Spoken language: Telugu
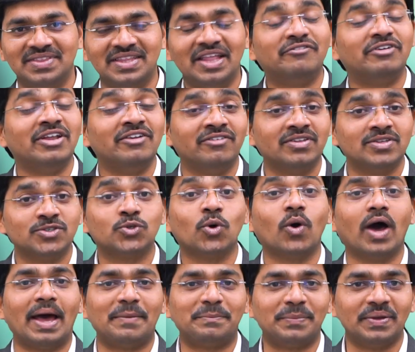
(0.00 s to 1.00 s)
దే ఫీల్
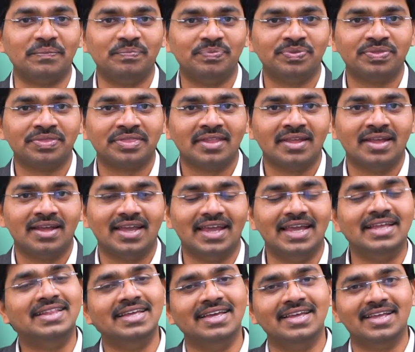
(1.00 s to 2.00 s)
సో హ్యాపీ
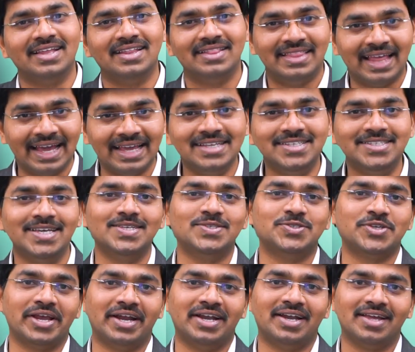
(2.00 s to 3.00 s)
ఇది
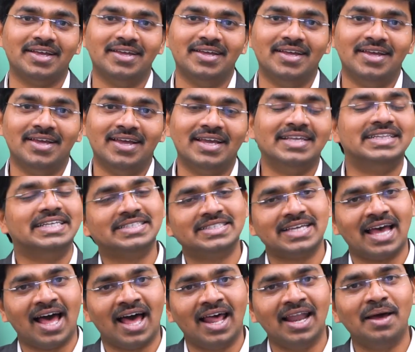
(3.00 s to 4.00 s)
దయచేసి చేయండి ఇది
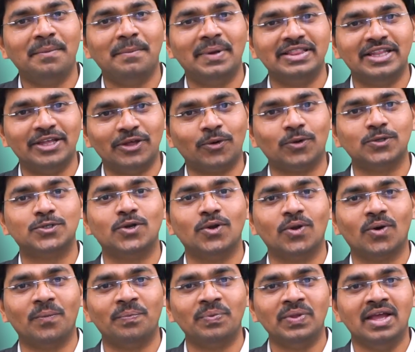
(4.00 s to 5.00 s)
చాలామంది ఈ
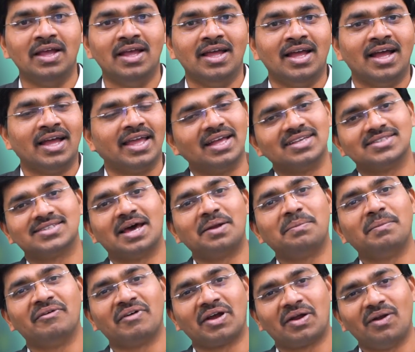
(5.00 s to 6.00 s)
రోజుల్లో
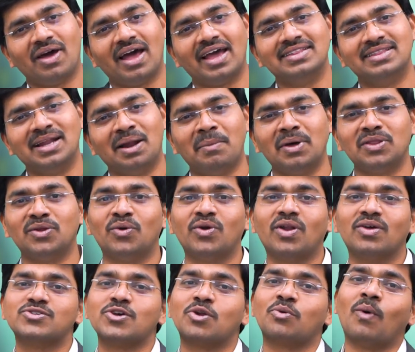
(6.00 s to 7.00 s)
సార్ మేము ఎక్కడ హైదరాబాద్లో
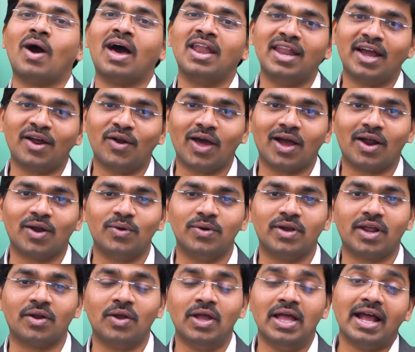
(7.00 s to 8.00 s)
ఉంటాం సార్ వాళ్ళు ఎక్కడ అక్కడ
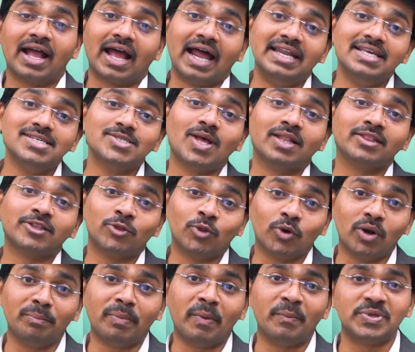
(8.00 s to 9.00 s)
ఉంటారు కనీసం అంత
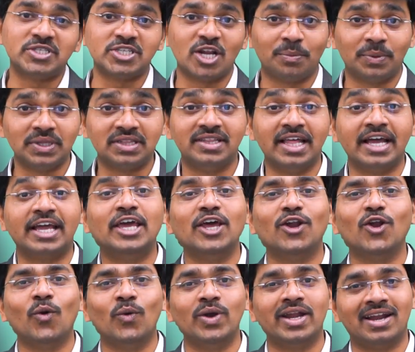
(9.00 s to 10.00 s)
దూరం పంపించకపోతే
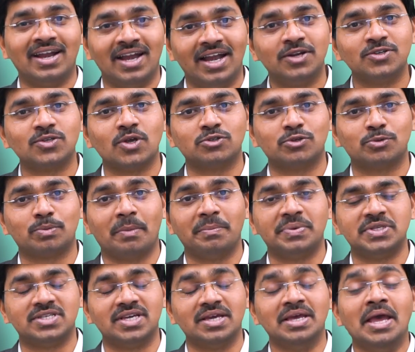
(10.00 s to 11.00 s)
దగ్గరలో ఉండే రిలేటివ్స్ హౌస్
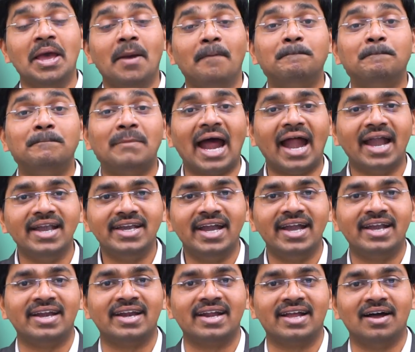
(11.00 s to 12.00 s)
పంపించి
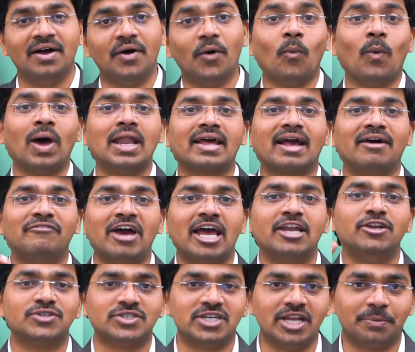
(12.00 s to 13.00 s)
మ్యాండేటరీగా వాళ్ళకి ఆ
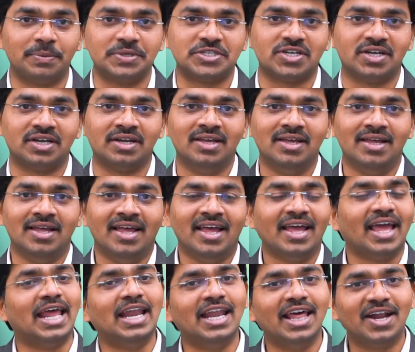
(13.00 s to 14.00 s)
వాల్యూస్ నేర్పించండి
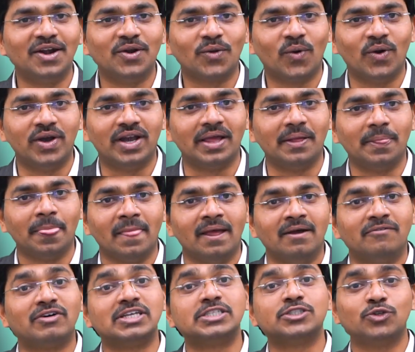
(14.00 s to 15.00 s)
వెళ్ళారనుకోండి
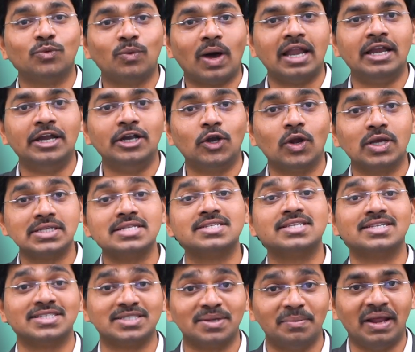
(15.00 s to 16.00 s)
ఫస్ట్ వాళ్ళ ఇంట్లో
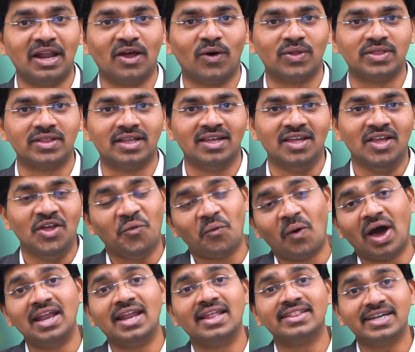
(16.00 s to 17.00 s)
అసలు సిస్టమ్ ఎలా ఉంది
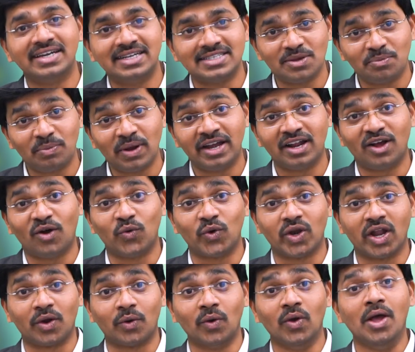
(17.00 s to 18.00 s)
వాళ్ళు ఎంత డిసిప్లిన్గా
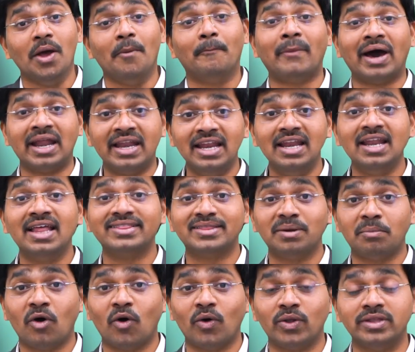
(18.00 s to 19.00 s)
ఉంటున్నారు మన ఇల్లు
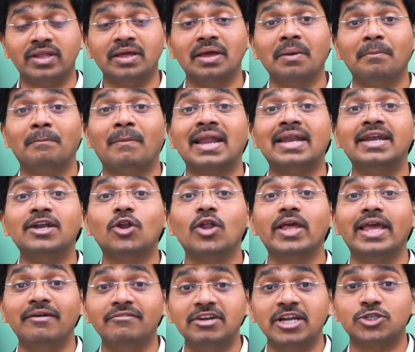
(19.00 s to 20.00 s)
ఎంత బాగుంది మన
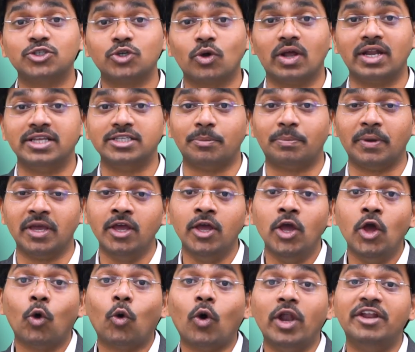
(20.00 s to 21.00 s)
ఇంట్లో ఏం నేర్చుకోవాలని చెప్పి
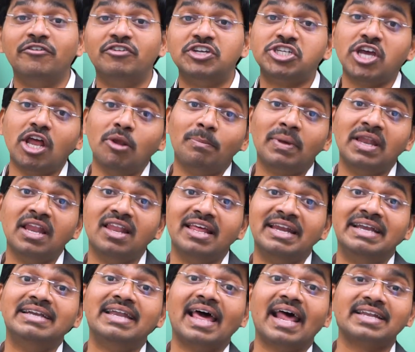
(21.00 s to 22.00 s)
కొన్ని విషయాలు
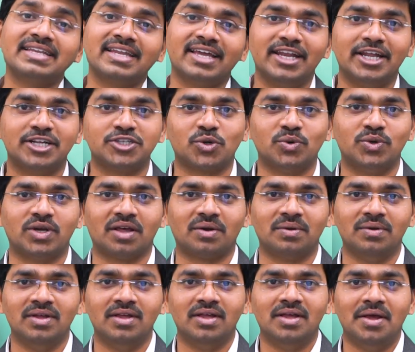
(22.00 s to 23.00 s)
పిల్లలు ఇండైరెక్ట్గా
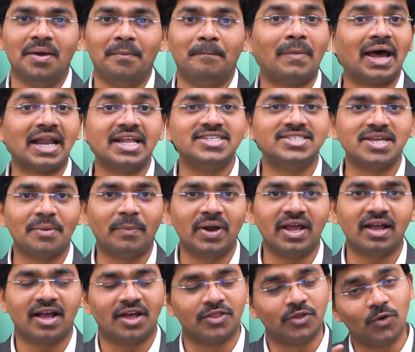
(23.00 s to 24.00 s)
నేర్చుకుంటారు మనం
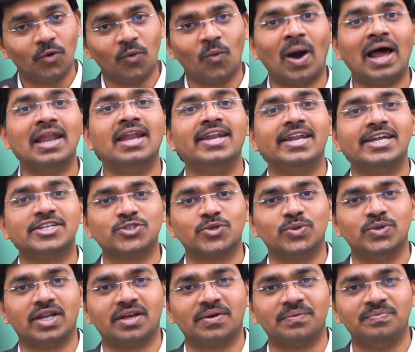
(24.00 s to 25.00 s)
చెప్పడం కాదు వాళ్ళే
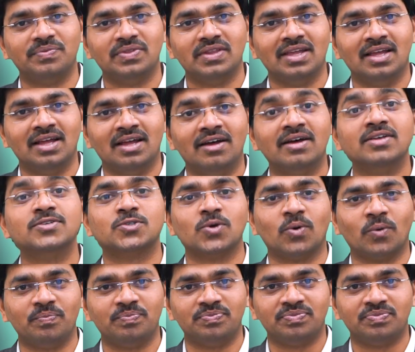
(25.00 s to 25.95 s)
నేర్చుకుంటారు సో